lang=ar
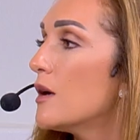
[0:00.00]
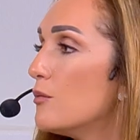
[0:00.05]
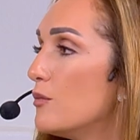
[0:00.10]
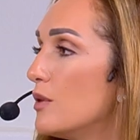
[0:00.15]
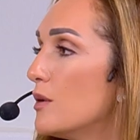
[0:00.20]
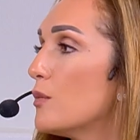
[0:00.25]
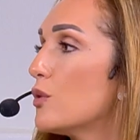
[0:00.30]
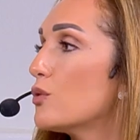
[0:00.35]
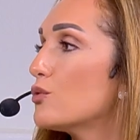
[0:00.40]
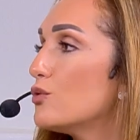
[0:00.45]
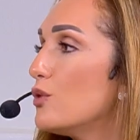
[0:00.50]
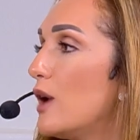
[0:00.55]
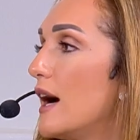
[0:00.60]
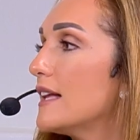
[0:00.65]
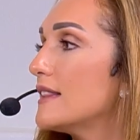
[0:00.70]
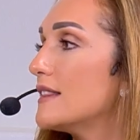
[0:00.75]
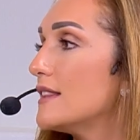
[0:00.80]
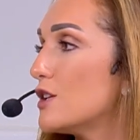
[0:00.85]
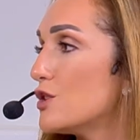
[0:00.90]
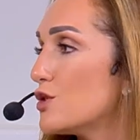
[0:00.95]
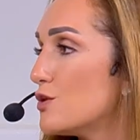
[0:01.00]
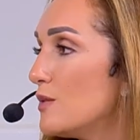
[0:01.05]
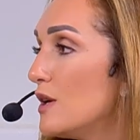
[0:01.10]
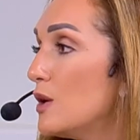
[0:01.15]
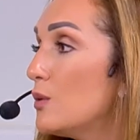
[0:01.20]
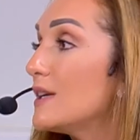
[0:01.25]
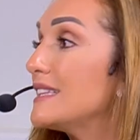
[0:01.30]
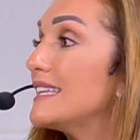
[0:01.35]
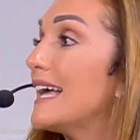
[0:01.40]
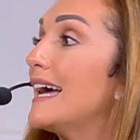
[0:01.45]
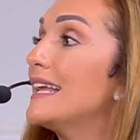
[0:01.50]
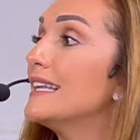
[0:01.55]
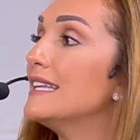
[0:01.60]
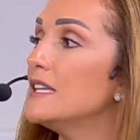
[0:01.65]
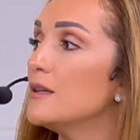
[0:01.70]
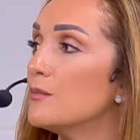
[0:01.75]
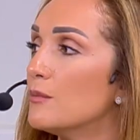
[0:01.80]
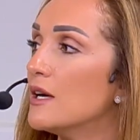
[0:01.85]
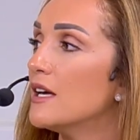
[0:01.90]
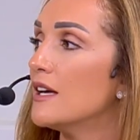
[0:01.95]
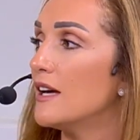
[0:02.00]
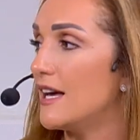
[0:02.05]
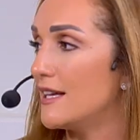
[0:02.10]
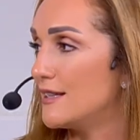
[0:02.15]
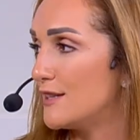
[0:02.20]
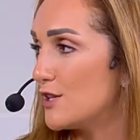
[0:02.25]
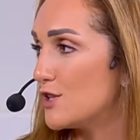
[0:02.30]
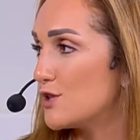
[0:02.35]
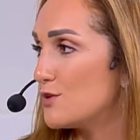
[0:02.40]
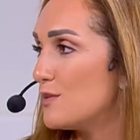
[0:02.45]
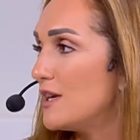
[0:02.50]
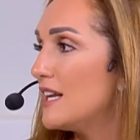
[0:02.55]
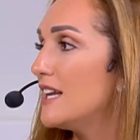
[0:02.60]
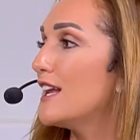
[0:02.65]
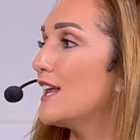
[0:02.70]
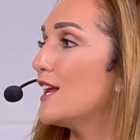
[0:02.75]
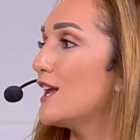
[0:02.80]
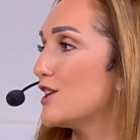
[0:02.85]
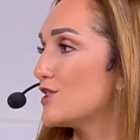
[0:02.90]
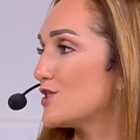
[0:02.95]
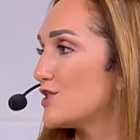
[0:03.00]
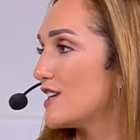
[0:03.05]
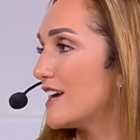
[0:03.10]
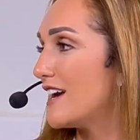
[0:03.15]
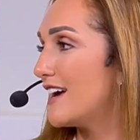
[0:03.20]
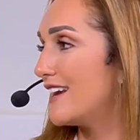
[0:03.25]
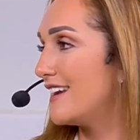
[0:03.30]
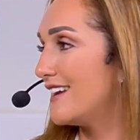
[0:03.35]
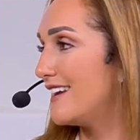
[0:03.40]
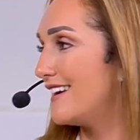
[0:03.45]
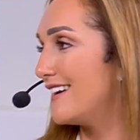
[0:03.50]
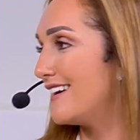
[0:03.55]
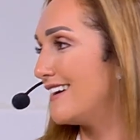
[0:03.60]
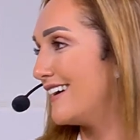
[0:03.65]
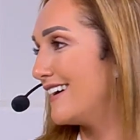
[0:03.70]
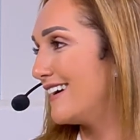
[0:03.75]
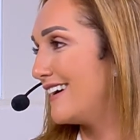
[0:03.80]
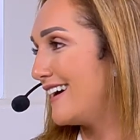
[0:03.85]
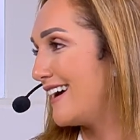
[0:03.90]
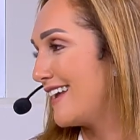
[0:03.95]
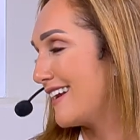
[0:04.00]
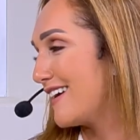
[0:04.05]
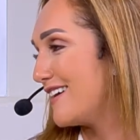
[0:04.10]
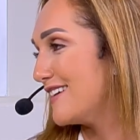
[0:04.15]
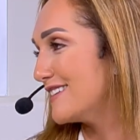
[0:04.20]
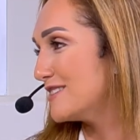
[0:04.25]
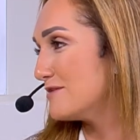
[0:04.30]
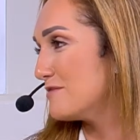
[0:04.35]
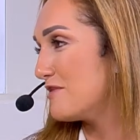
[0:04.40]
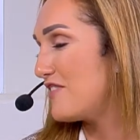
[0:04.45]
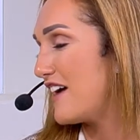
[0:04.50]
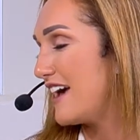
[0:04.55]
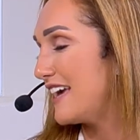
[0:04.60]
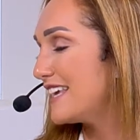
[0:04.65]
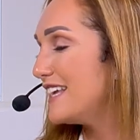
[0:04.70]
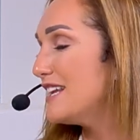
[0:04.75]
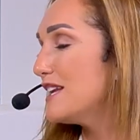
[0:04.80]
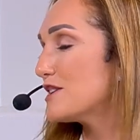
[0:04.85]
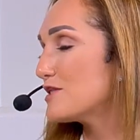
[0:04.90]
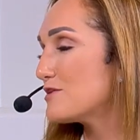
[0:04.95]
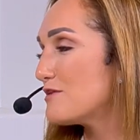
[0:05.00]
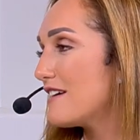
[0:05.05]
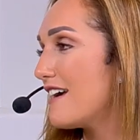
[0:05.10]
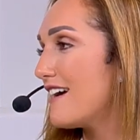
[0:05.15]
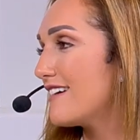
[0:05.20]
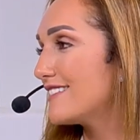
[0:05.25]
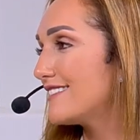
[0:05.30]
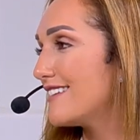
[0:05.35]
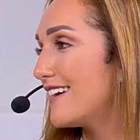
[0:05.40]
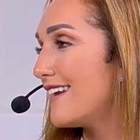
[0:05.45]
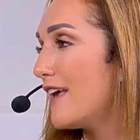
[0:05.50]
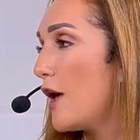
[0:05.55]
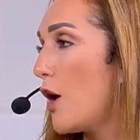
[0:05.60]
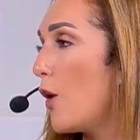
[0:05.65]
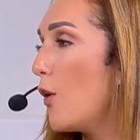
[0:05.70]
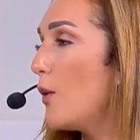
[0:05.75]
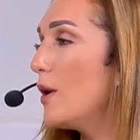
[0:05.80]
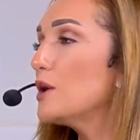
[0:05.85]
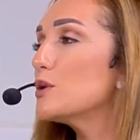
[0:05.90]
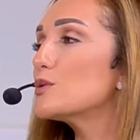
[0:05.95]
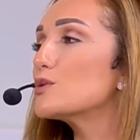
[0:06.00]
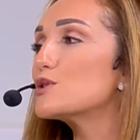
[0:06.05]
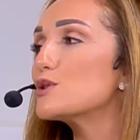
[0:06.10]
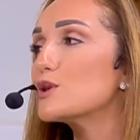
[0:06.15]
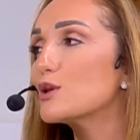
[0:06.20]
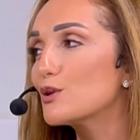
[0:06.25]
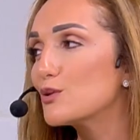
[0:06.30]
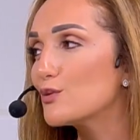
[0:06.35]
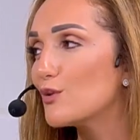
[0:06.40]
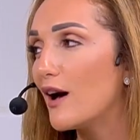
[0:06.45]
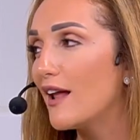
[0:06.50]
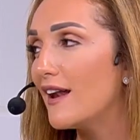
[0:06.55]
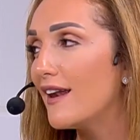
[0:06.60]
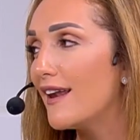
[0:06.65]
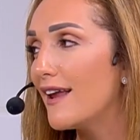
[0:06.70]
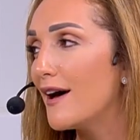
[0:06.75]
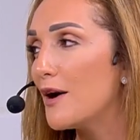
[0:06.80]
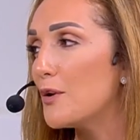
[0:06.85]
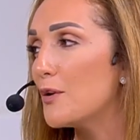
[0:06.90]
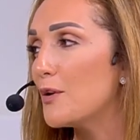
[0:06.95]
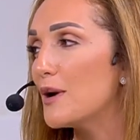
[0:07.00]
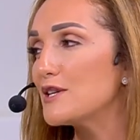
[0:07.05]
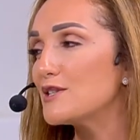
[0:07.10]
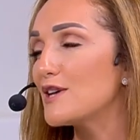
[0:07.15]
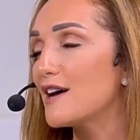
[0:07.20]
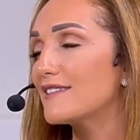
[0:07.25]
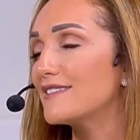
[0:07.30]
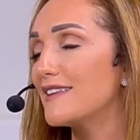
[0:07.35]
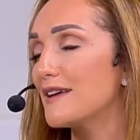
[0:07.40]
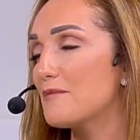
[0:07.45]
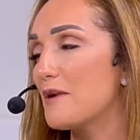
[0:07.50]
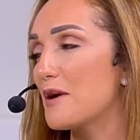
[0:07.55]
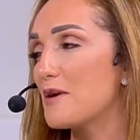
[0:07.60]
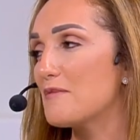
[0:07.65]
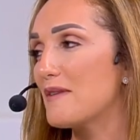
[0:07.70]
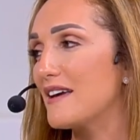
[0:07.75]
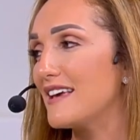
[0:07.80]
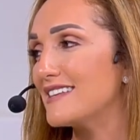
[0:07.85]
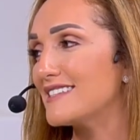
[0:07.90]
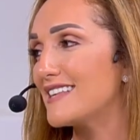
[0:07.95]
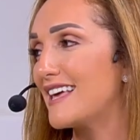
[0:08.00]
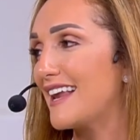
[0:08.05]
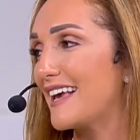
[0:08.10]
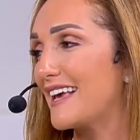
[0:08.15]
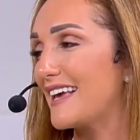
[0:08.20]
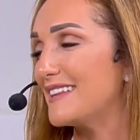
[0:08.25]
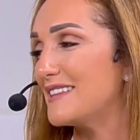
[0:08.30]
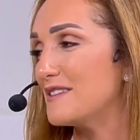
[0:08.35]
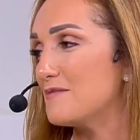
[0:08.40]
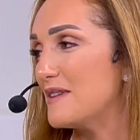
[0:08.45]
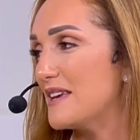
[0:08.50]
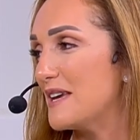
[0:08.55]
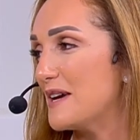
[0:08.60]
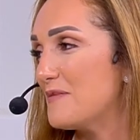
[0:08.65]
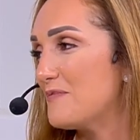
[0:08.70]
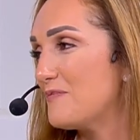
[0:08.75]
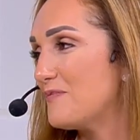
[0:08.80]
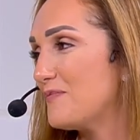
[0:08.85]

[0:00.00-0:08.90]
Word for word: بموضوع التجميل وتعليم التجميل للاجيال القادمه فاحكي لنا شوي اكثر وين وصلتوا هلا وايش اكثر ما يميز هالاكاديميه